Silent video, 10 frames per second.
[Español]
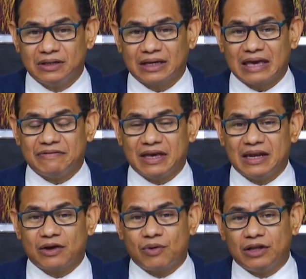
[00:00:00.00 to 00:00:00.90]
que
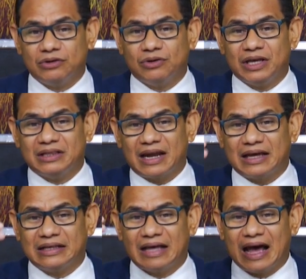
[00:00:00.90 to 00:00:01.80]
viene cuando
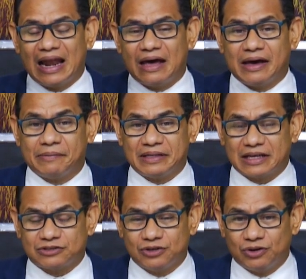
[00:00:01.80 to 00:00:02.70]
entran a las
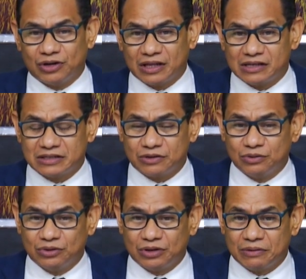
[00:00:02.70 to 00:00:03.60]
habitaciones del
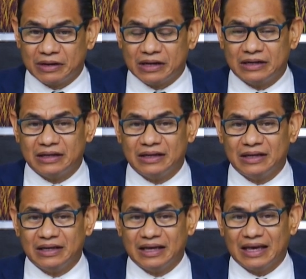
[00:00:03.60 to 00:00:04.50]
segundo nivel,
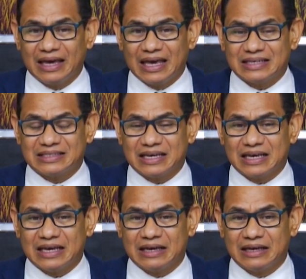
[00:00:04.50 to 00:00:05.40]

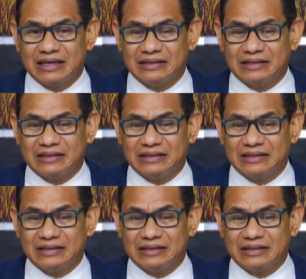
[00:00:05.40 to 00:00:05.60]
ese,